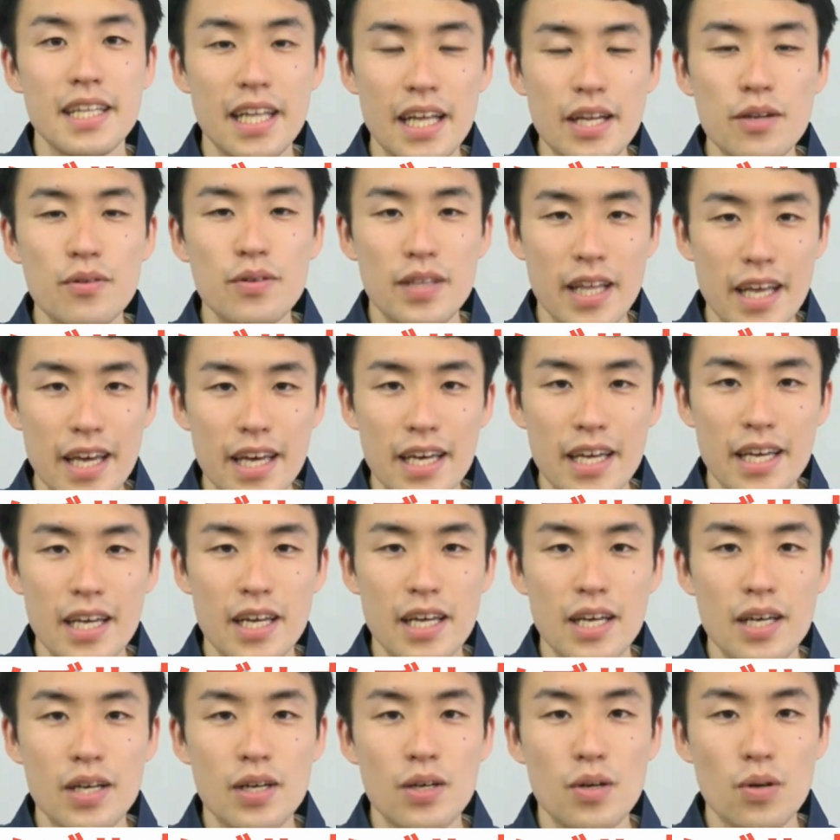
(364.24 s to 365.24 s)
なの
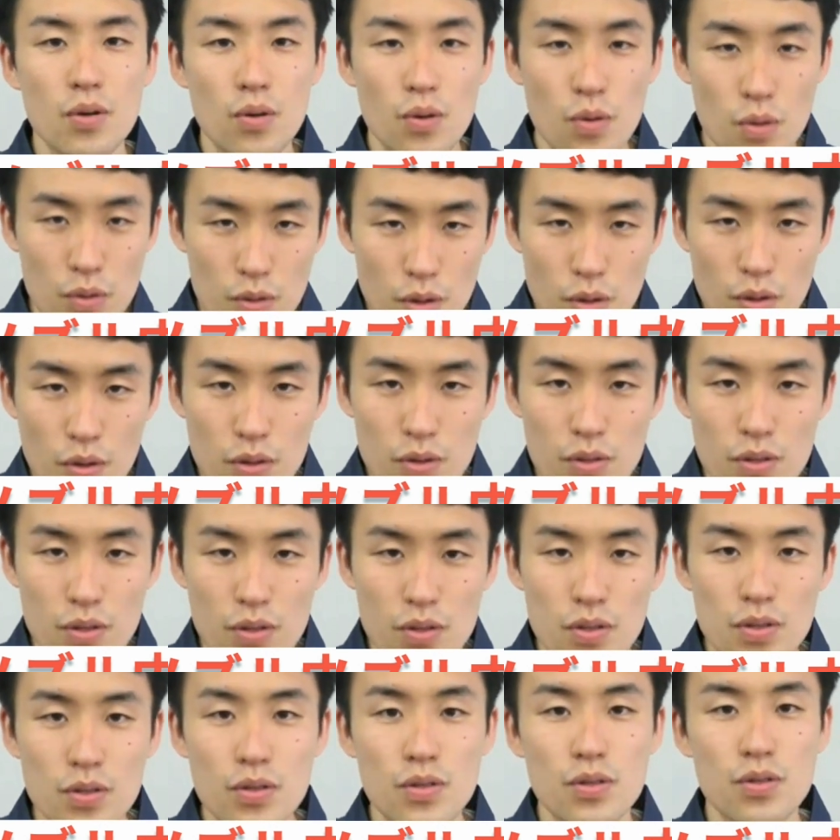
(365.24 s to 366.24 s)
で、この
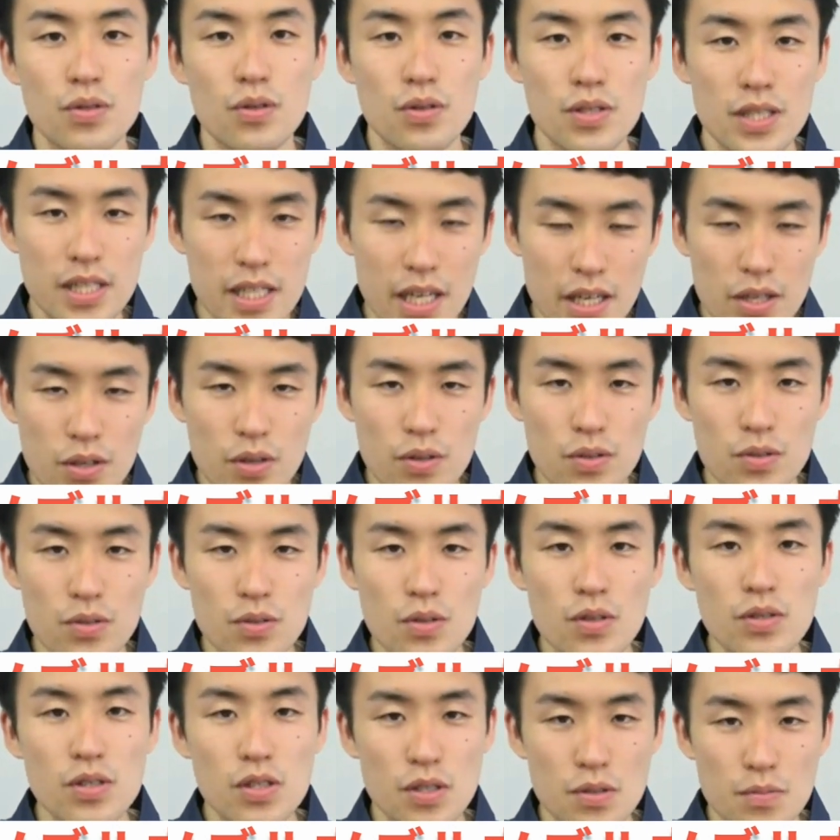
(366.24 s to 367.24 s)
どちら
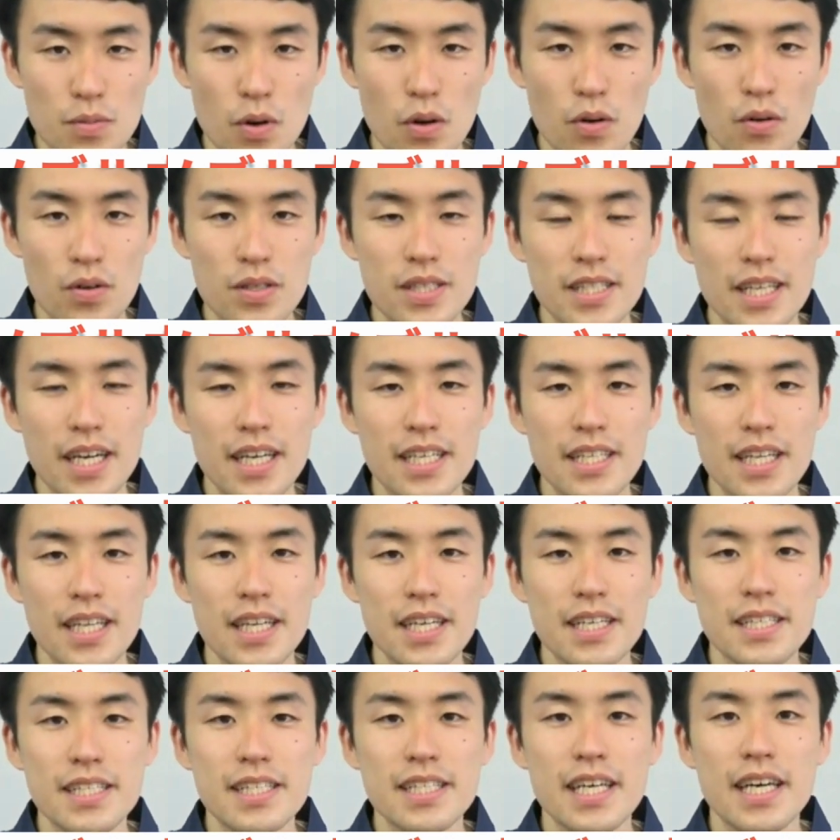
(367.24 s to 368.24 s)
のノズルもお使いい
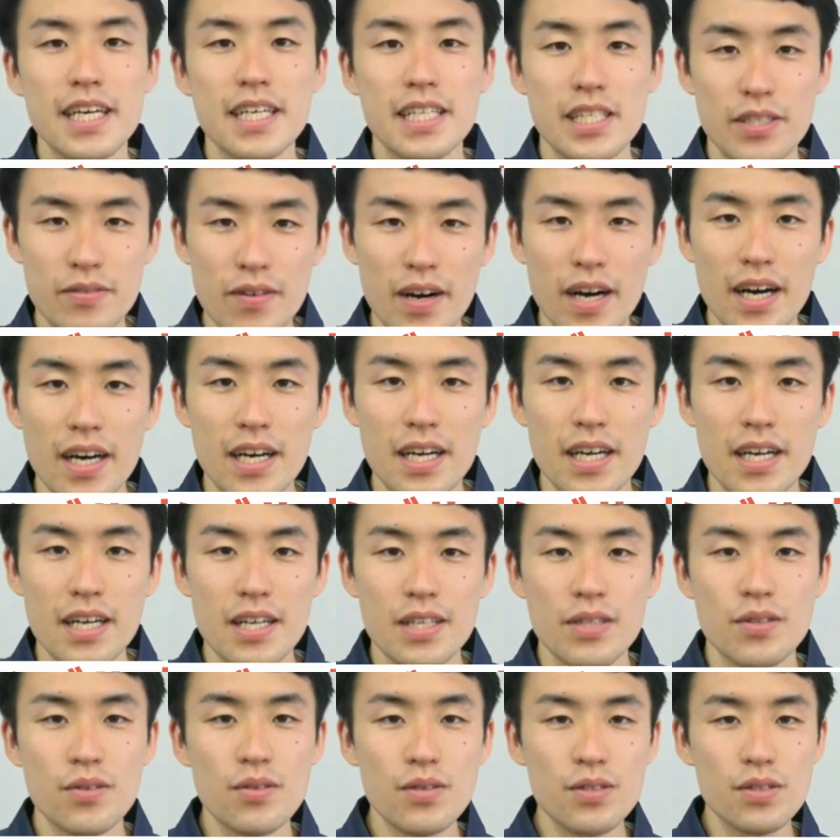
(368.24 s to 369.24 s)
ただく際には、
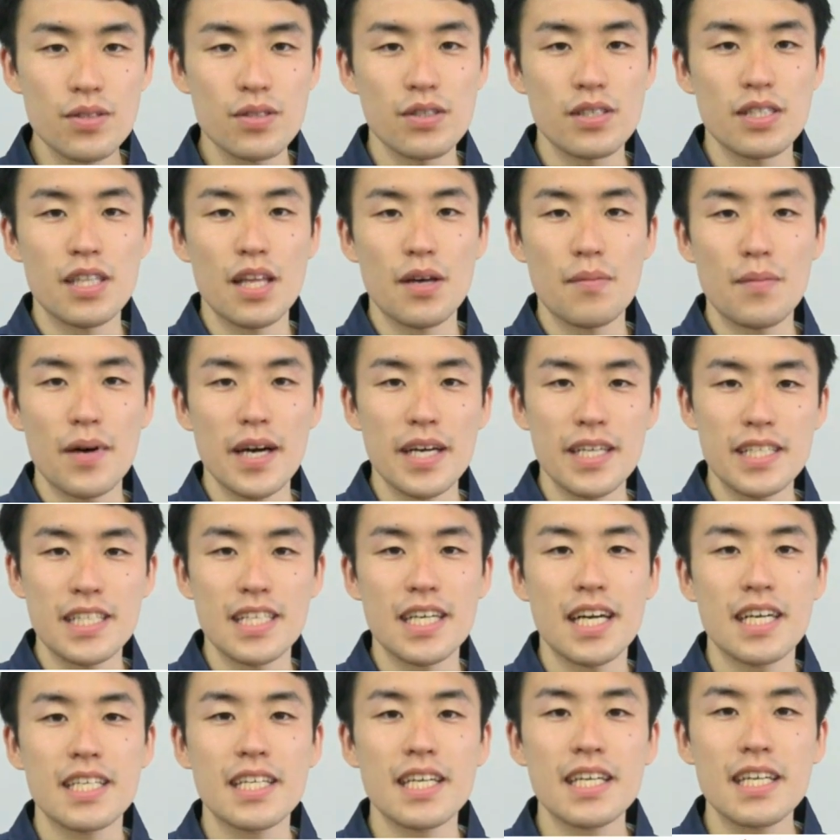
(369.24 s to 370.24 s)
ノズル手前
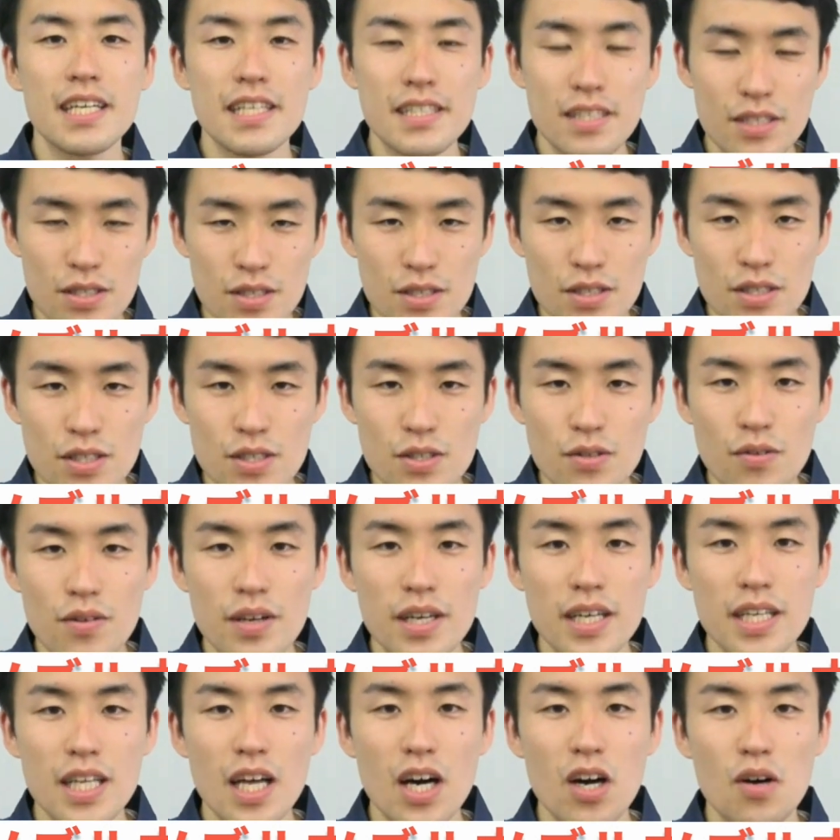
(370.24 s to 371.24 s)
に必ず
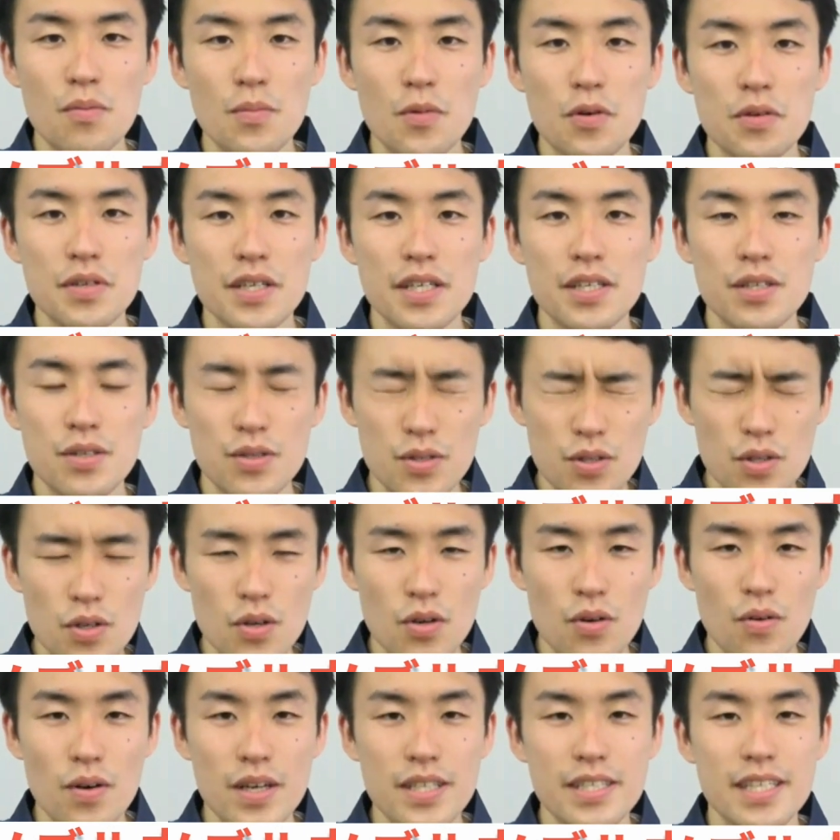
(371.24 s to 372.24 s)
ストレーナーを設けるこ
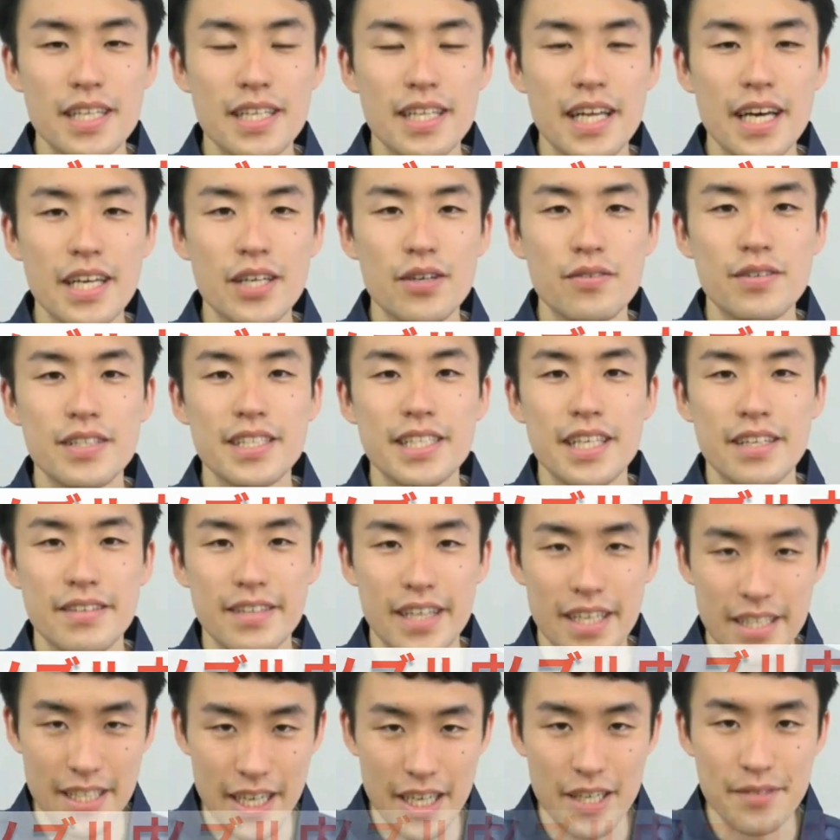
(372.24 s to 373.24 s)
とを忘れないようにして
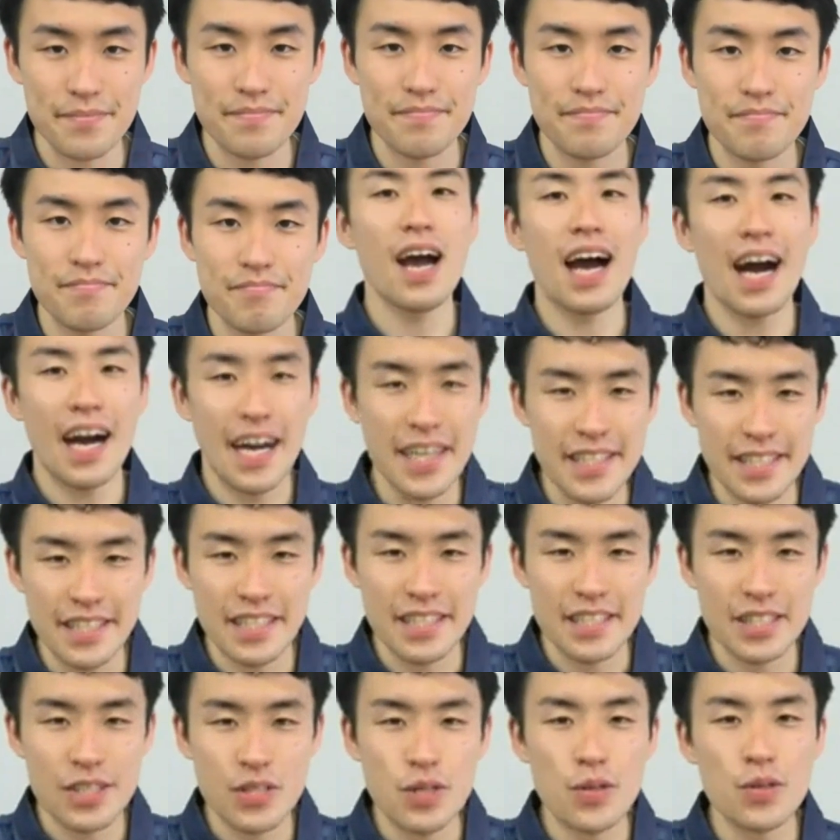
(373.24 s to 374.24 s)
ください。はい、
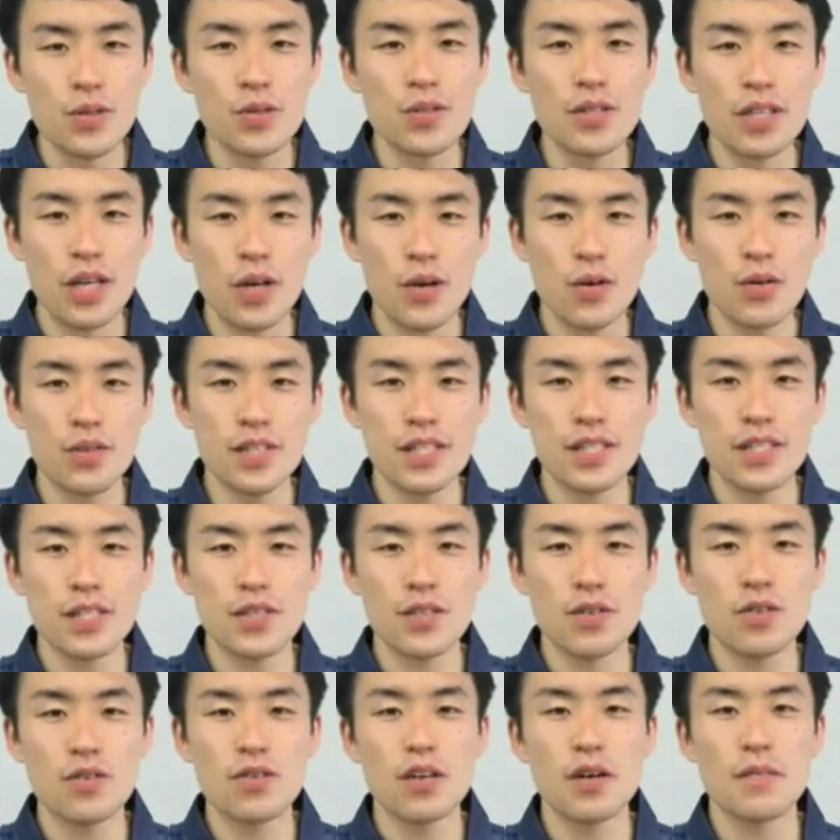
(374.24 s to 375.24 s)
ということで本日
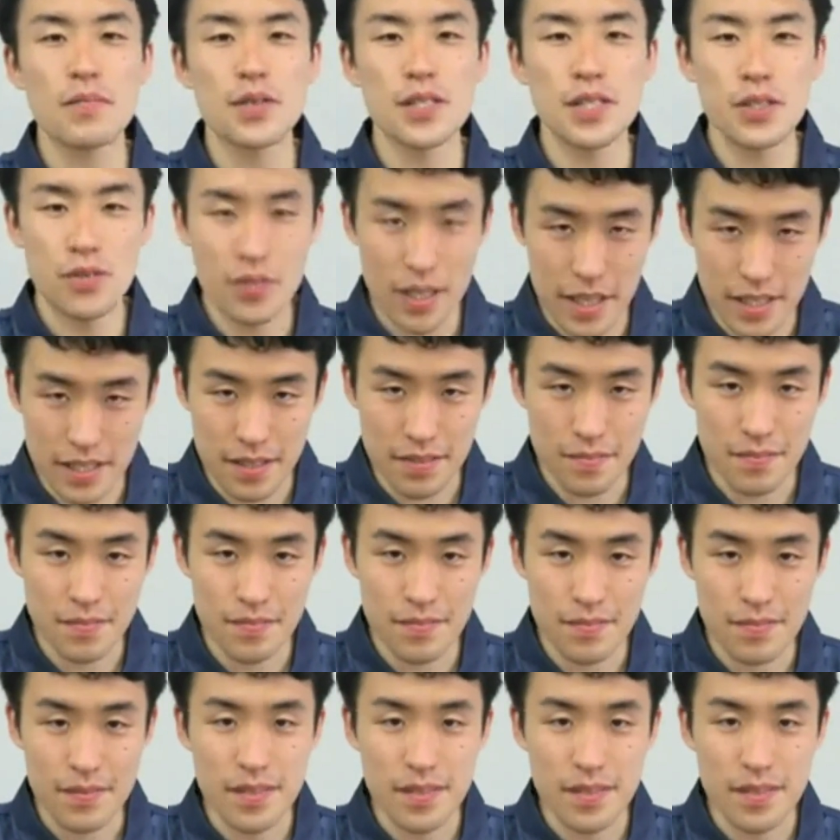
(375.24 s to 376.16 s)
の動画も以上です。